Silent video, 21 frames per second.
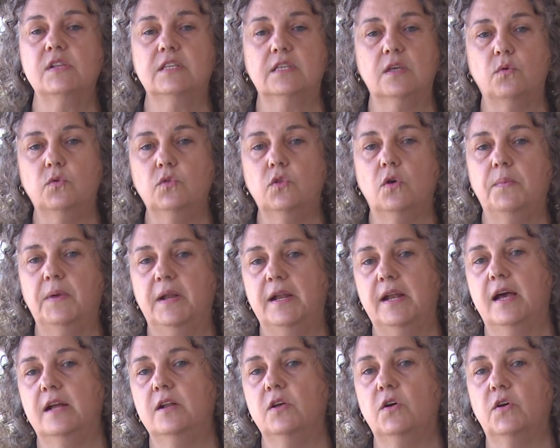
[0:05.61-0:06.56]
el segundo
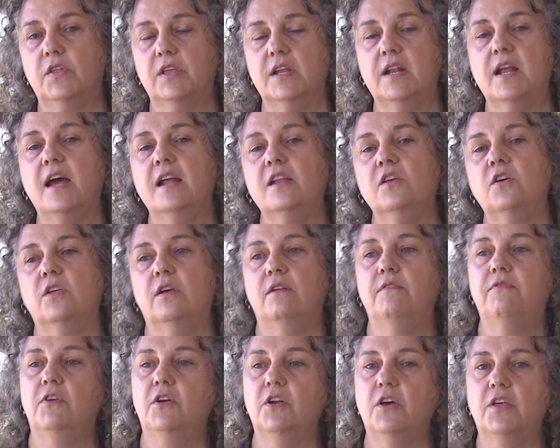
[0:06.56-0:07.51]
plenario ordinario
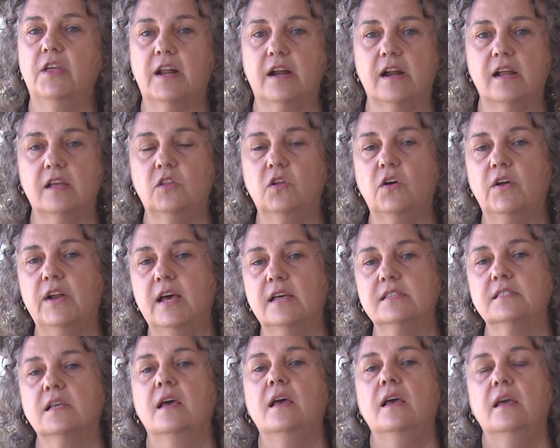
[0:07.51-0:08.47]
del Foro de Rectoras